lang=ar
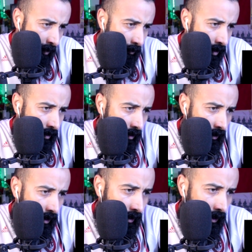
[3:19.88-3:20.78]
تمن
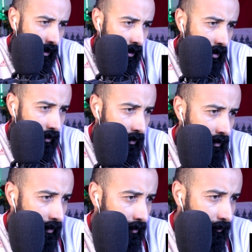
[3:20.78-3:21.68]
حتى دير
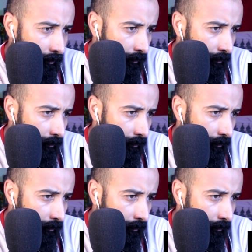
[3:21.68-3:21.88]
لاناليز